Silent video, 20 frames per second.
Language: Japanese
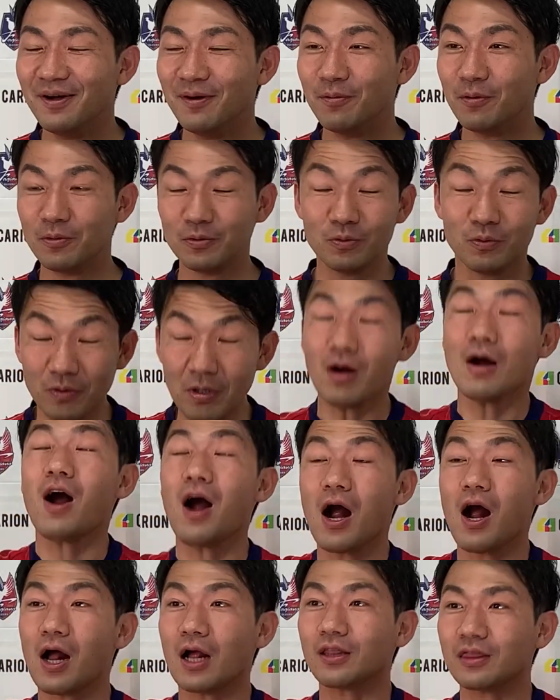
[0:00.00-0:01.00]
う
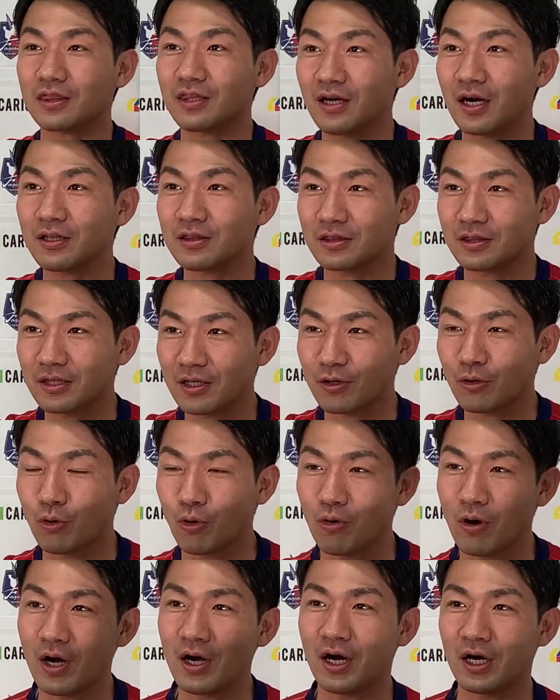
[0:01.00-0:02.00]
わーってなって後
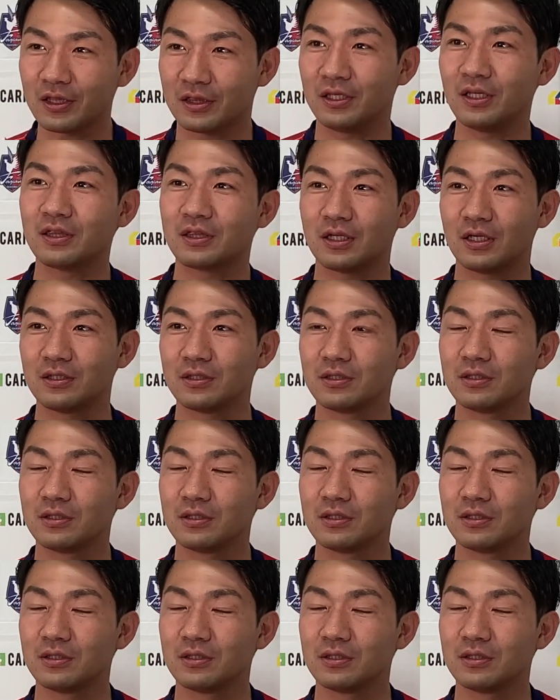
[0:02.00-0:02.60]
半入っていった